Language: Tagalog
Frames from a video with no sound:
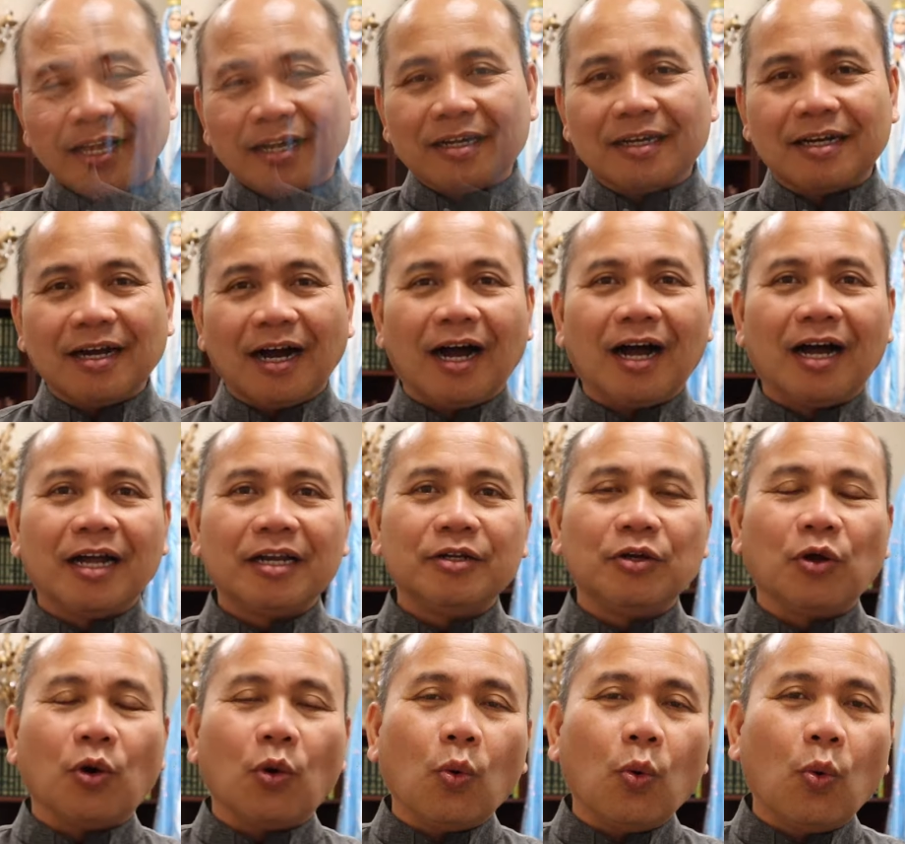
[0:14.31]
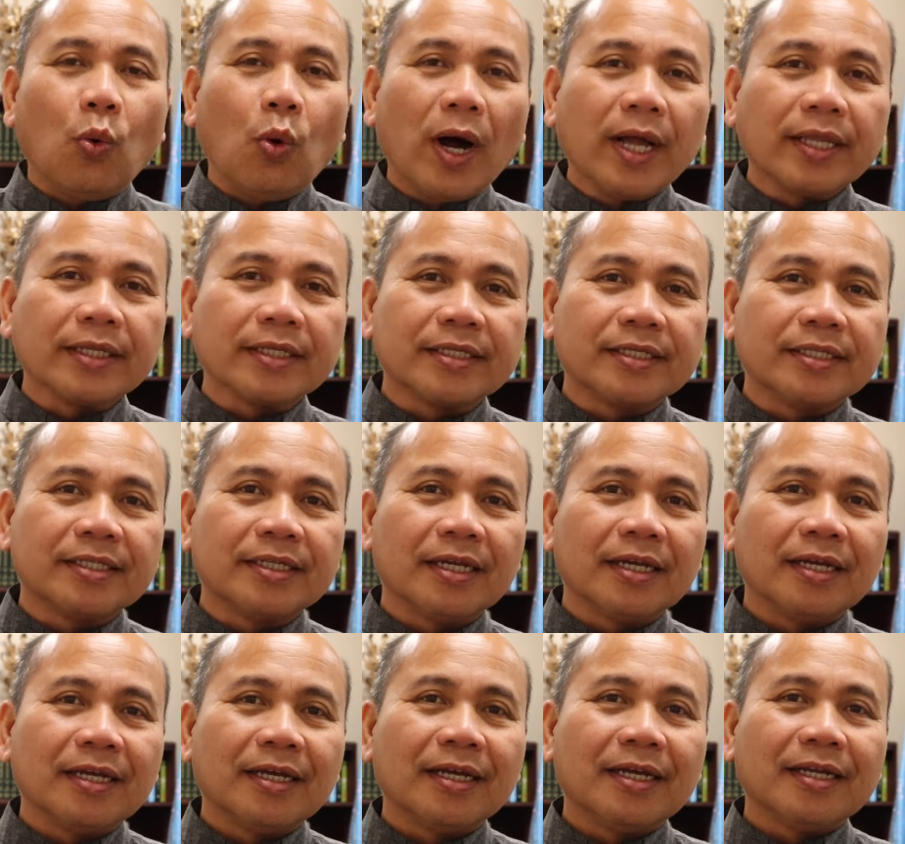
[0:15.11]
God
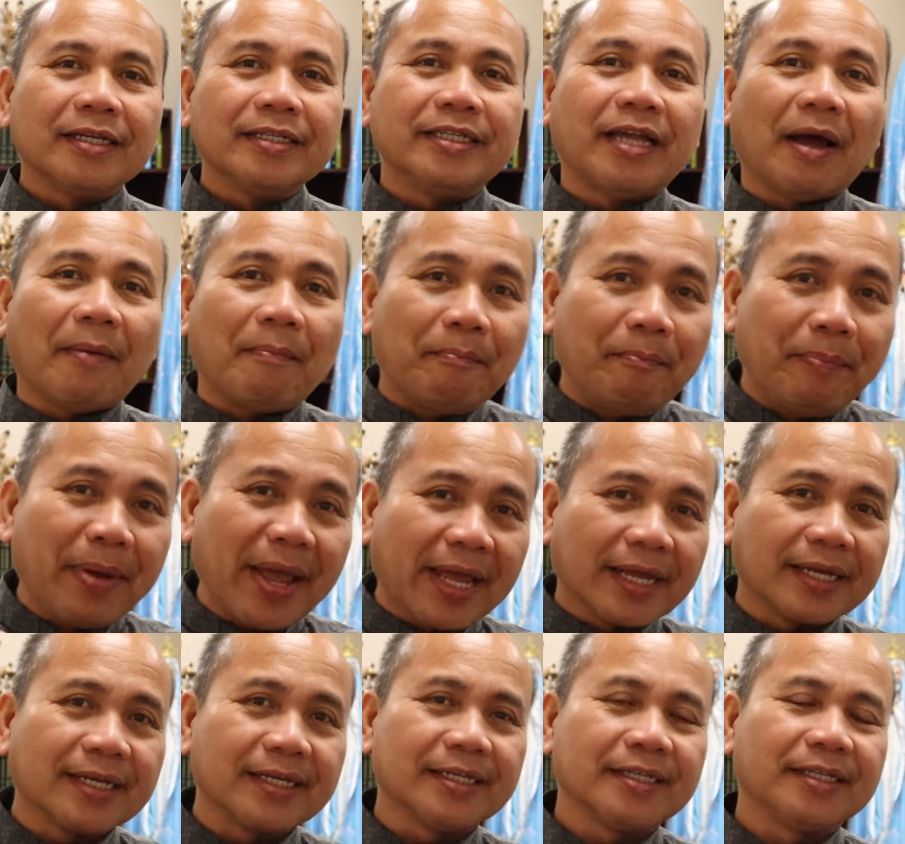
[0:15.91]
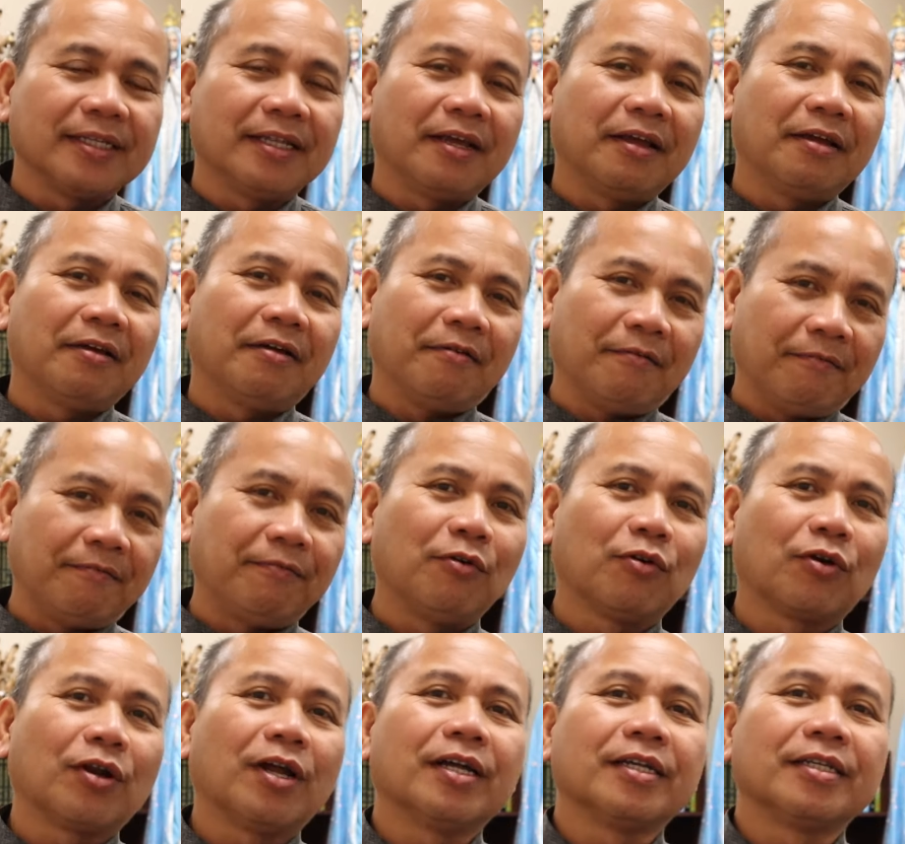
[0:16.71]
wants the best
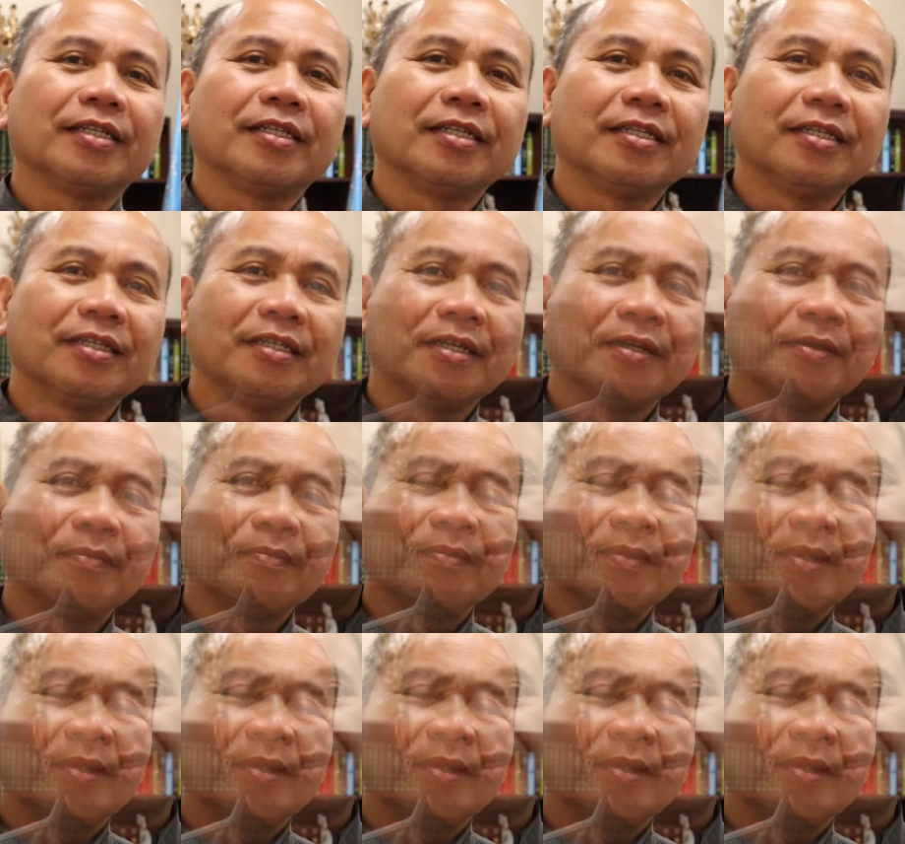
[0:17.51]
for us.